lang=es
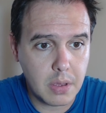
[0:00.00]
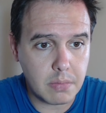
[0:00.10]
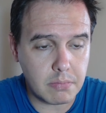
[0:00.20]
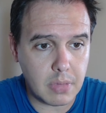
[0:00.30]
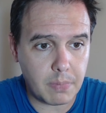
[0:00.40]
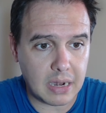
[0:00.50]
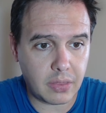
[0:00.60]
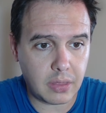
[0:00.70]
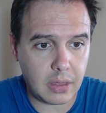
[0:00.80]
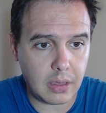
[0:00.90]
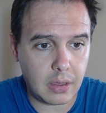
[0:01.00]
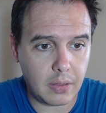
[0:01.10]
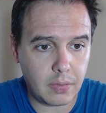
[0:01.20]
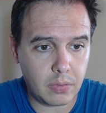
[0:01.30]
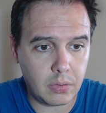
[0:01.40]
Me
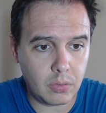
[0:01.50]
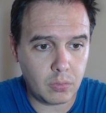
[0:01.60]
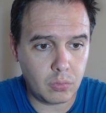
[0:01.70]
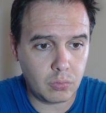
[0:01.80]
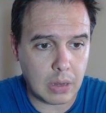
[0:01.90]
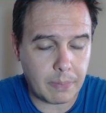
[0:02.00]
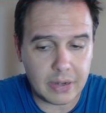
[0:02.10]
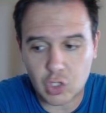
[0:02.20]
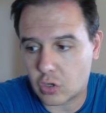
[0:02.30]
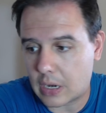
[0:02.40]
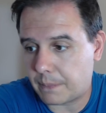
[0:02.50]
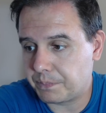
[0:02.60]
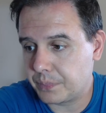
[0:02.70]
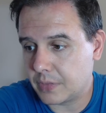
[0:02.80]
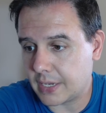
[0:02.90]
parece una persona
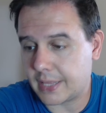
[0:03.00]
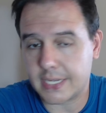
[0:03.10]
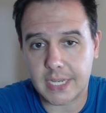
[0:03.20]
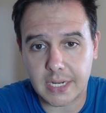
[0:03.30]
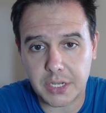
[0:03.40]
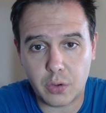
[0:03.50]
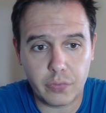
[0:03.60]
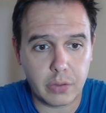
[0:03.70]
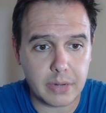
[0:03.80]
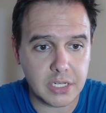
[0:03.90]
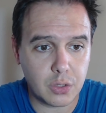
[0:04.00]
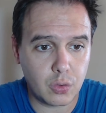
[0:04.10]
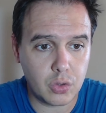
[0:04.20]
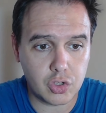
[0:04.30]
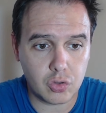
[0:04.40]
que de ser así confirmarse
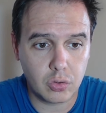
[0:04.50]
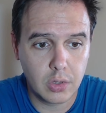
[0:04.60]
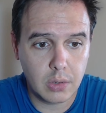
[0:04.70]
todo esto,